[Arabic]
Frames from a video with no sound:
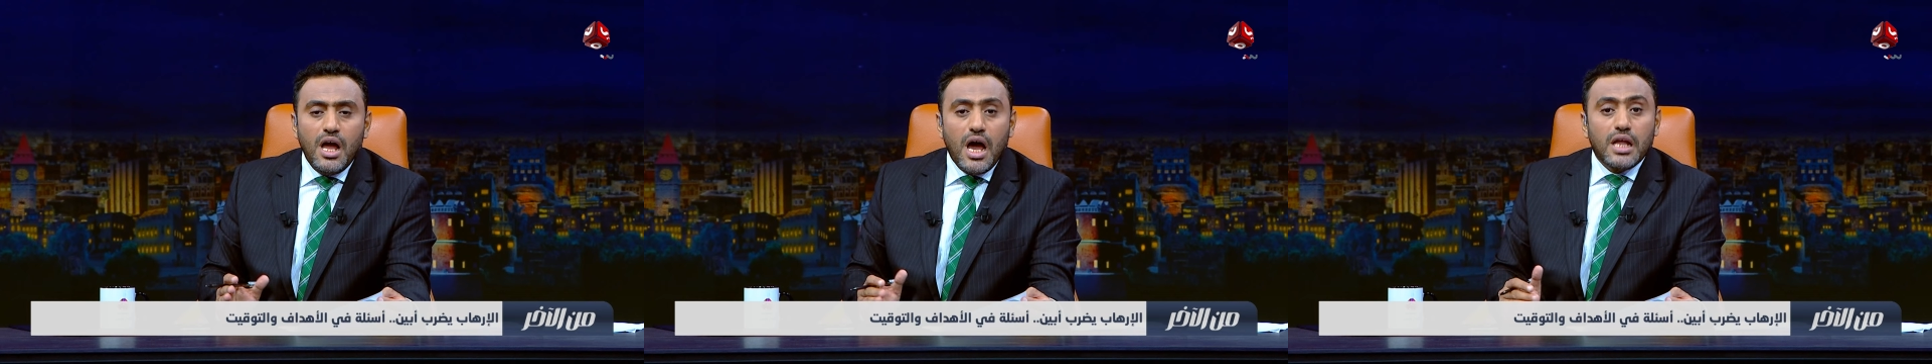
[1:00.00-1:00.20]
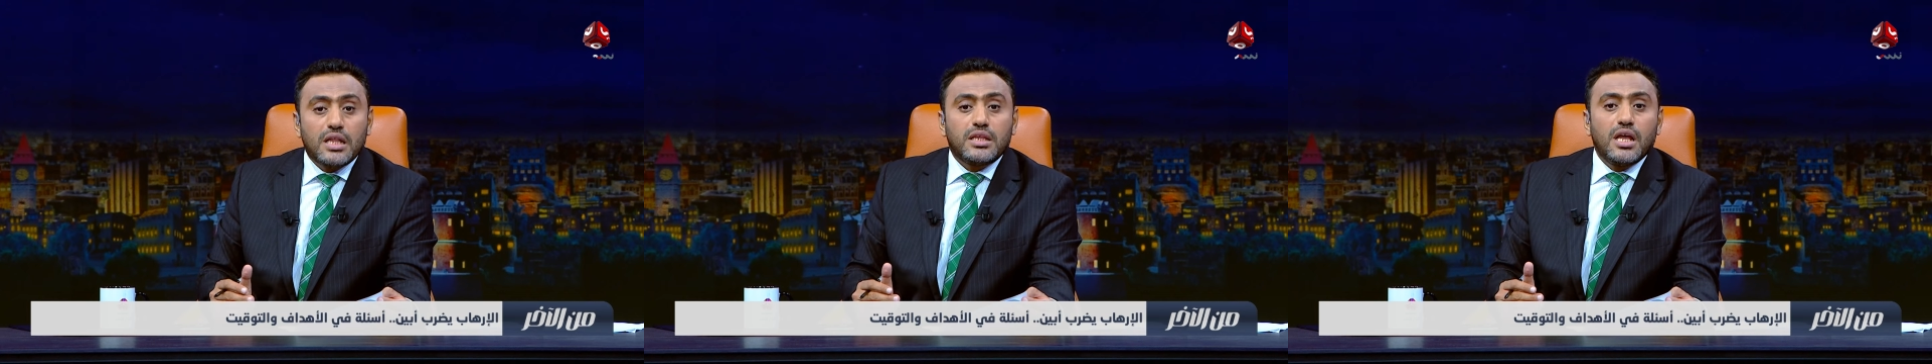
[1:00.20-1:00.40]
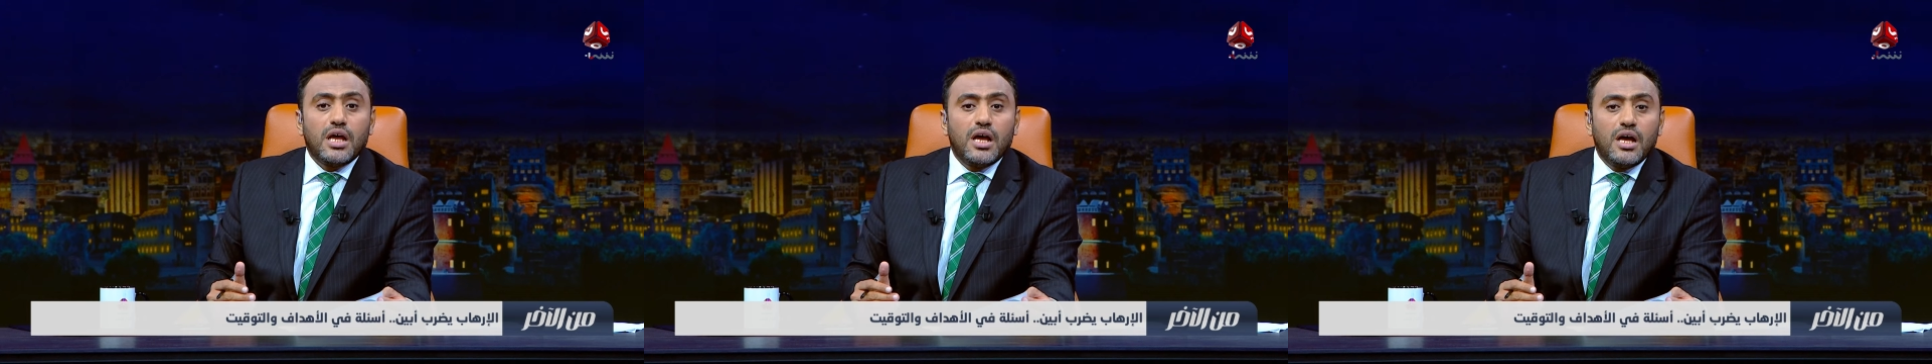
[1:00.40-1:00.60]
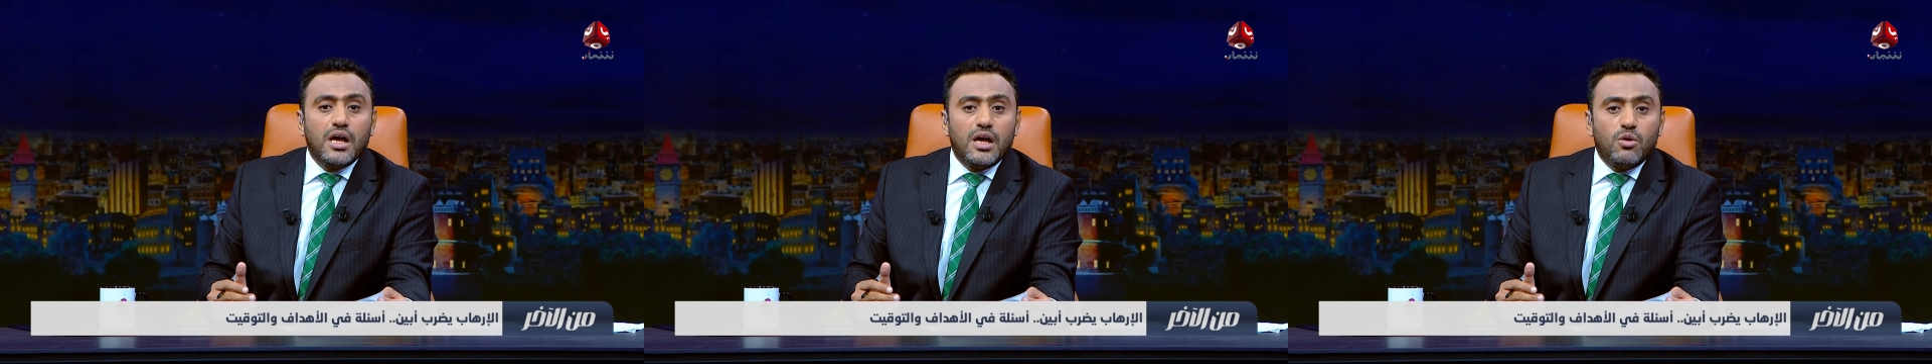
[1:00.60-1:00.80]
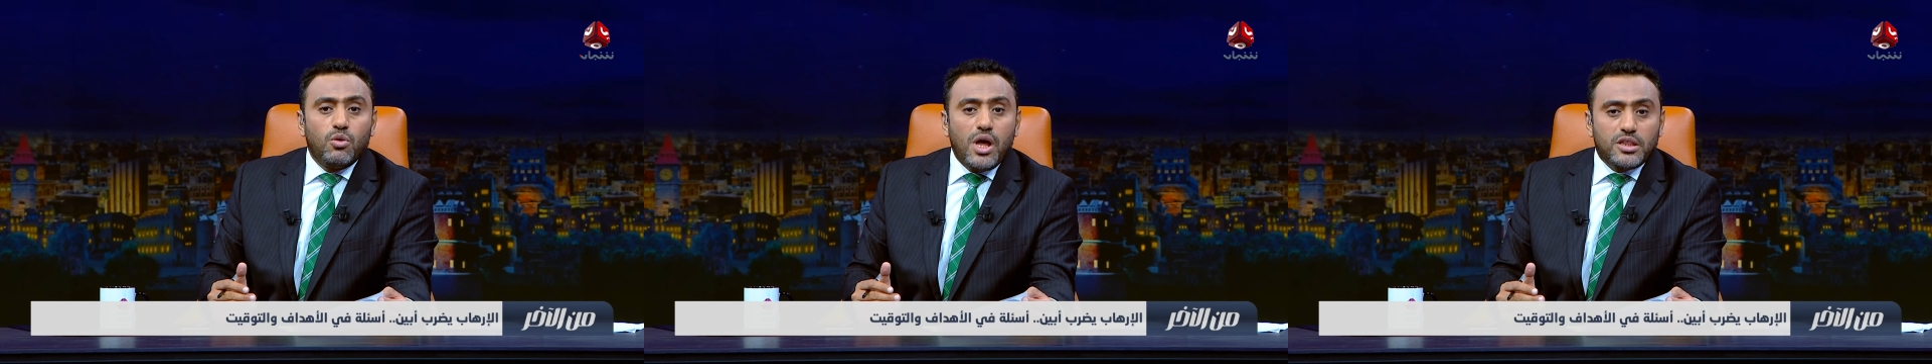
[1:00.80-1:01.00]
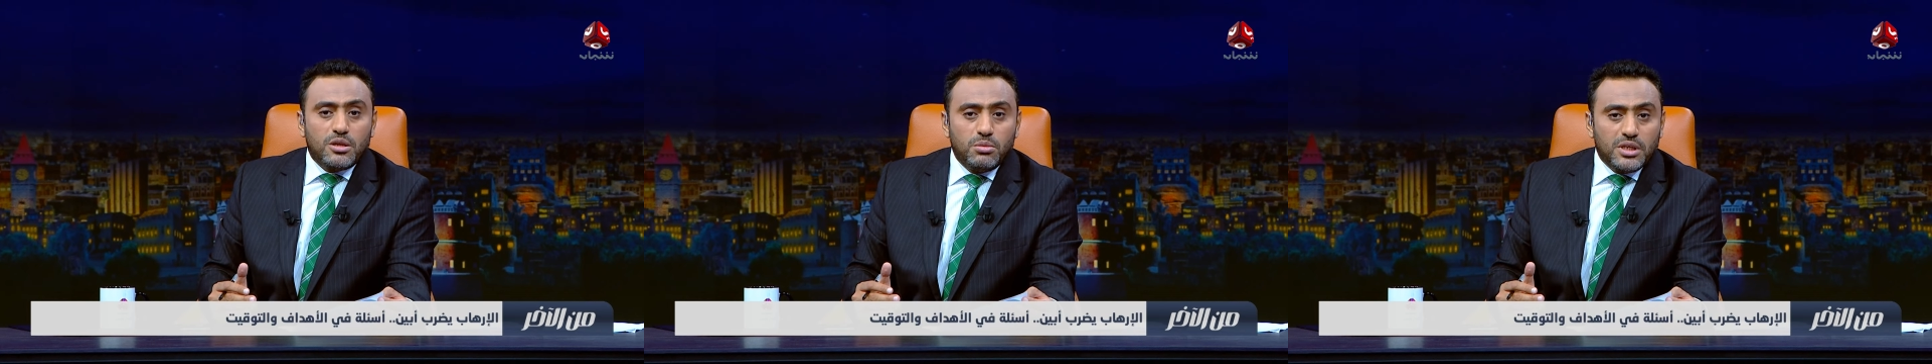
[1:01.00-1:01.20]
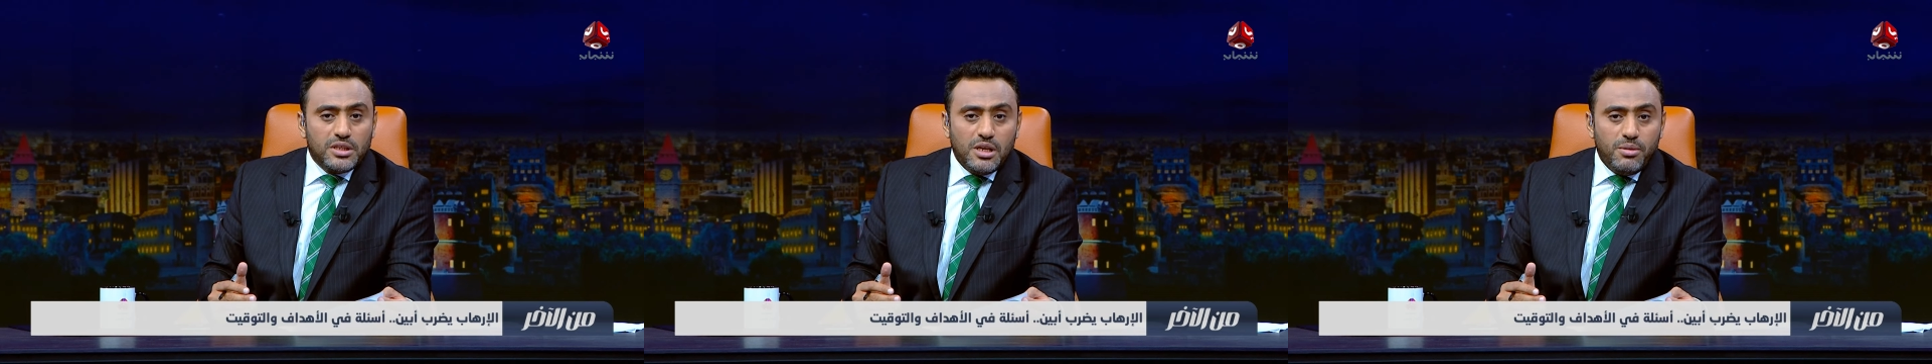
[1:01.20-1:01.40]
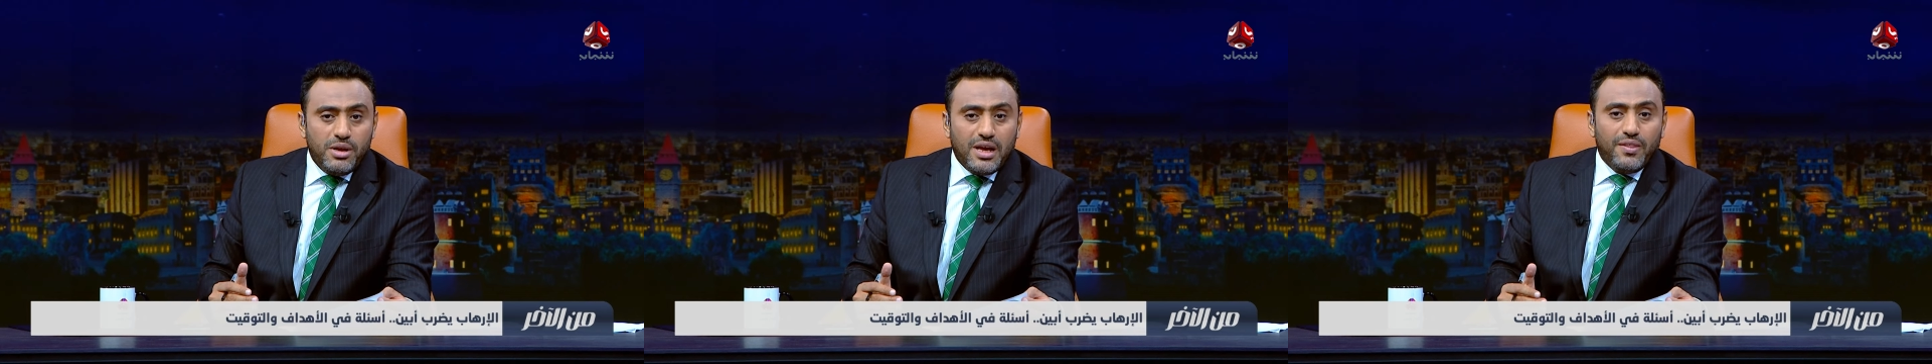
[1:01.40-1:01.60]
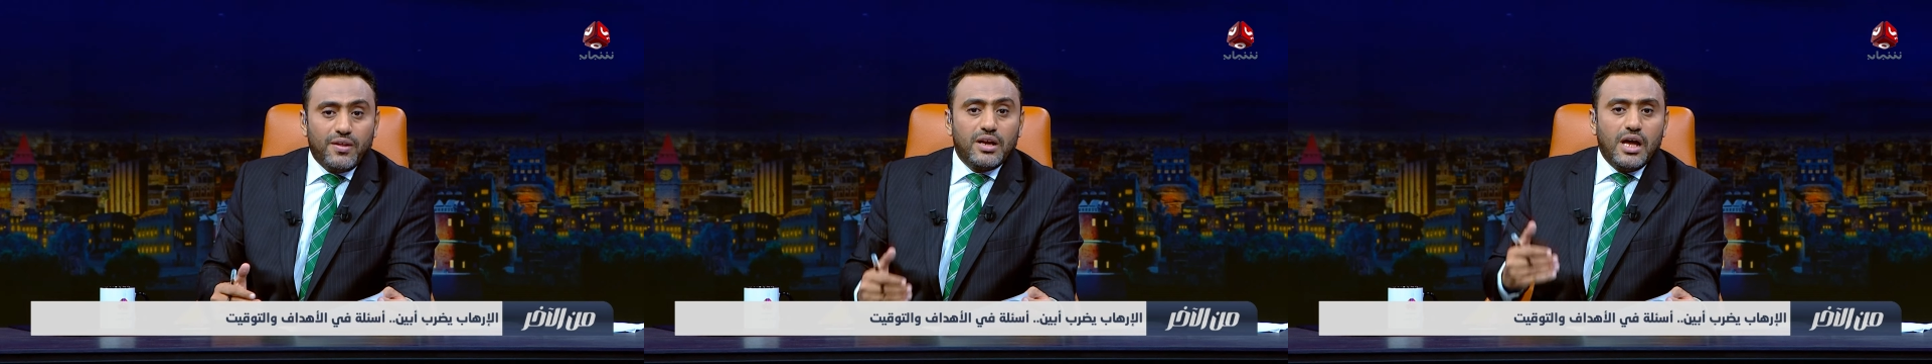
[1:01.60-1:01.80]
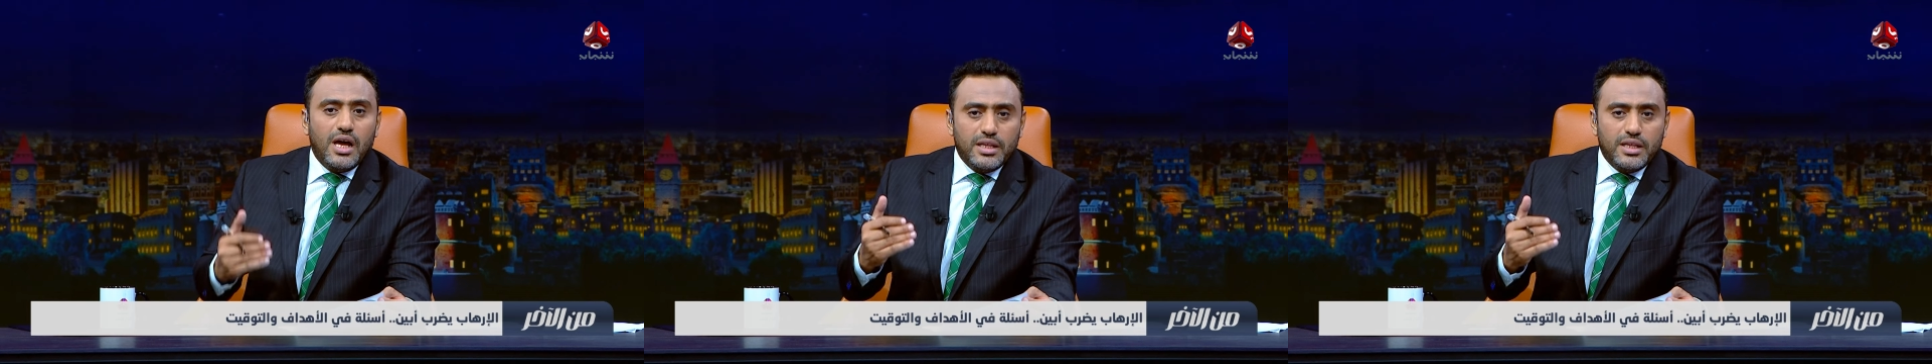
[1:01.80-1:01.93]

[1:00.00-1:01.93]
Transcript: حتى الولايات المتحدة الأمريكية أيضا